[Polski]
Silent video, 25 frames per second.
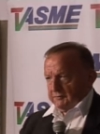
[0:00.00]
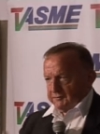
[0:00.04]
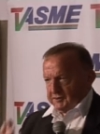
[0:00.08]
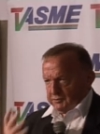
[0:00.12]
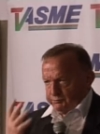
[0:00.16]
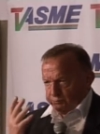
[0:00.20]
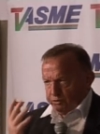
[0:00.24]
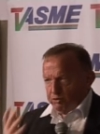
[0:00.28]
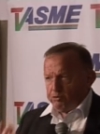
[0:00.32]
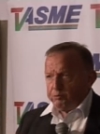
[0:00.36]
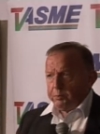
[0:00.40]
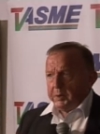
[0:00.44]

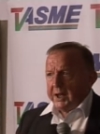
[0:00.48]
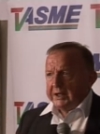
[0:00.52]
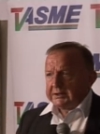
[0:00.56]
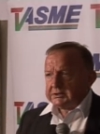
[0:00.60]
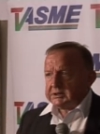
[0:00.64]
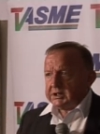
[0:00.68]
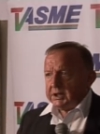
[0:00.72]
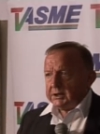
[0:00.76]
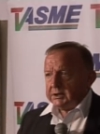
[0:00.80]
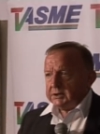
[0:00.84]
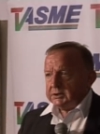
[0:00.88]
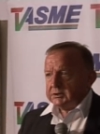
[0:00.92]

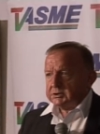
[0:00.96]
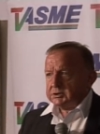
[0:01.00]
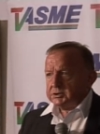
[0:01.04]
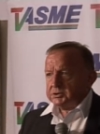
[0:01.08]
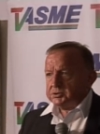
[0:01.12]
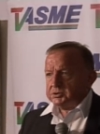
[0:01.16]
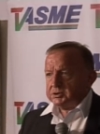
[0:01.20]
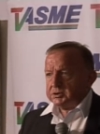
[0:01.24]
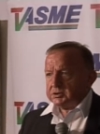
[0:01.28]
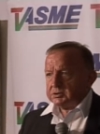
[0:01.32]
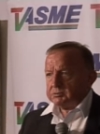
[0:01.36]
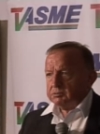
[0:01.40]
Współpraca jest
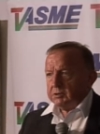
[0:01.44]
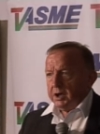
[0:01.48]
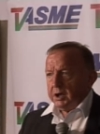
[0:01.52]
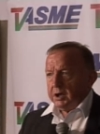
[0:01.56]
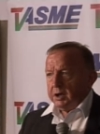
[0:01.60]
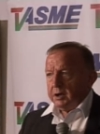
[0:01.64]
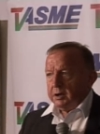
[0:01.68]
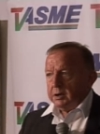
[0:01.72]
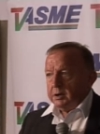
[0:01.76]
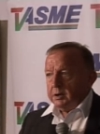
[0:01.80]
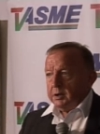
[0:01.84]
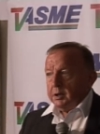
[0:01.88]

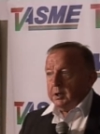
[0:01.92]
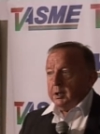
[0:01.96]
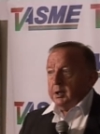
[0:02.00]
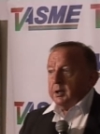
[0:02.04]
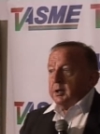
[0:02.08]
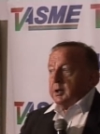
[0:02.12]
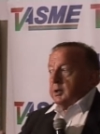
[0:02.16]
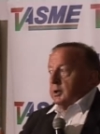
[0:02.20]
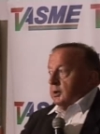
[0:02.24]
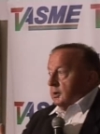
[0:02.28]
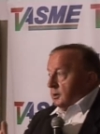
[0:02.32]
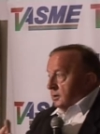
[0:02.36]
ścisła.
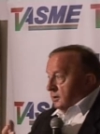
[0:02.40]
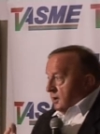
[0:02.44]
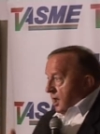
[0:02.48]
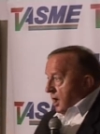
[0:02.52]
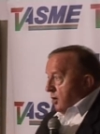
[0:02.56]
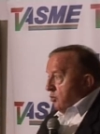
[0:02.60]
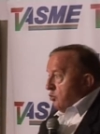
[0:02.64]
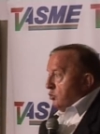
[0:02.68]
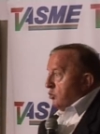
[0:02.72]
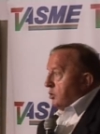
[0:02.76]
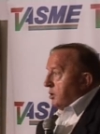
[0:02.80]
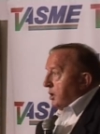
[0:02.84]

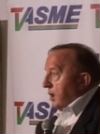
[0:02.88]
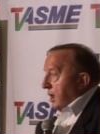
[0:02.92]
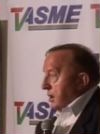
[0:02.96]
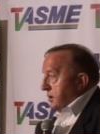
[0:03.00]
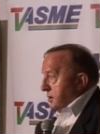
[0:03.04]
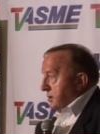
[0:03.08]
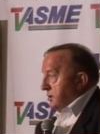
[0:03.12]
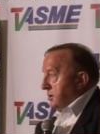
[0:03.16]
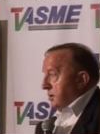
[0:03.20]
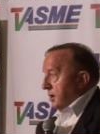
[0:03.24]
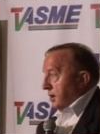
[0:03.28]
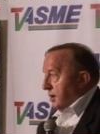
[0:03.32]
Na
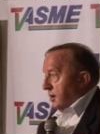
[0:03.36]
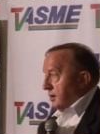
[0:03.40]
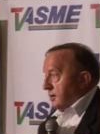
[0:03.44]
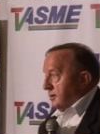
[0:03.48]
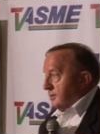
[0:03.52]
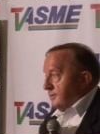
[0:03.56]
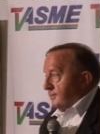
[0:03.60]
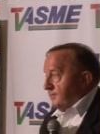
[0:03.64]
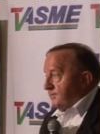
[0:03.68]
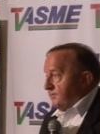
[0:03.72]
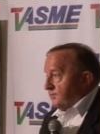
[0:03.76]
Ukrainie